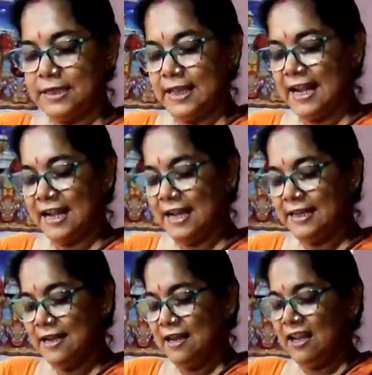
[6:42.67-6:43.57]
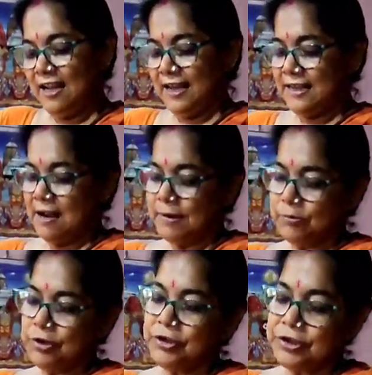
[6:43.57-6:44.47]
দেখাই এটা আমার
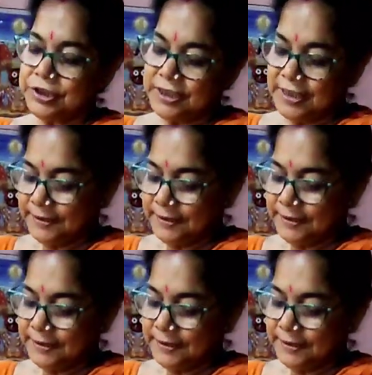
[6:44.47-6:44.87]
মনে হচ্ছে